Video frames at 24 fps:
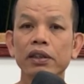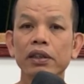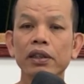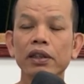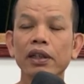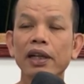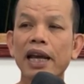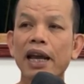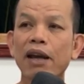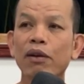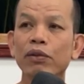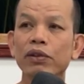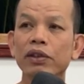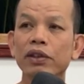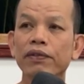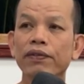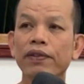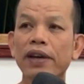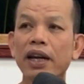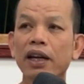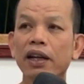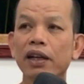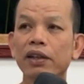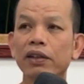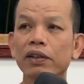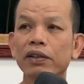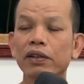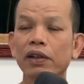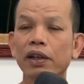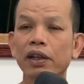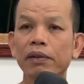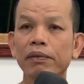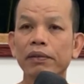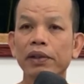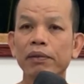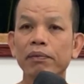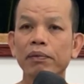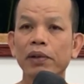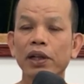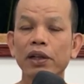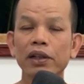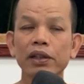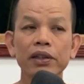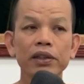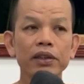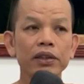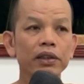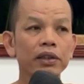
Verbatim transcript: ถือเงาสิฟันเหรอตัวเงินบ่